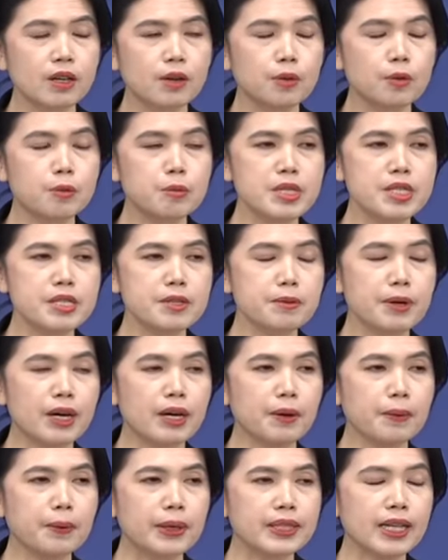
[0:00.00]
我们希
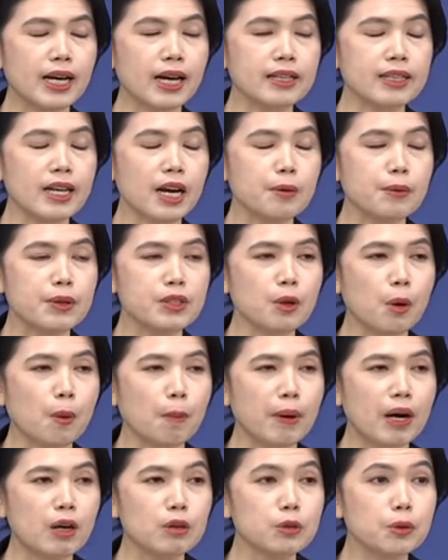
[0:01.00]
望广大台湾
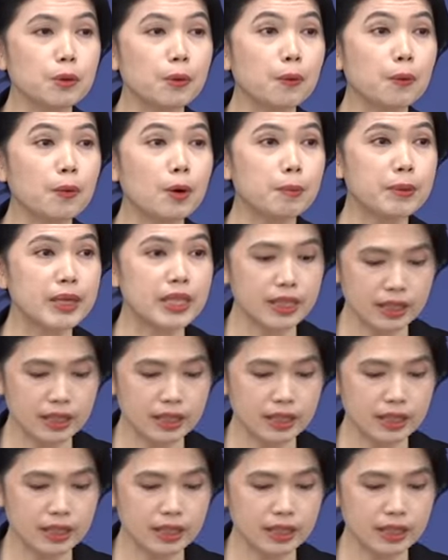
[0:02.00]
同胞同我们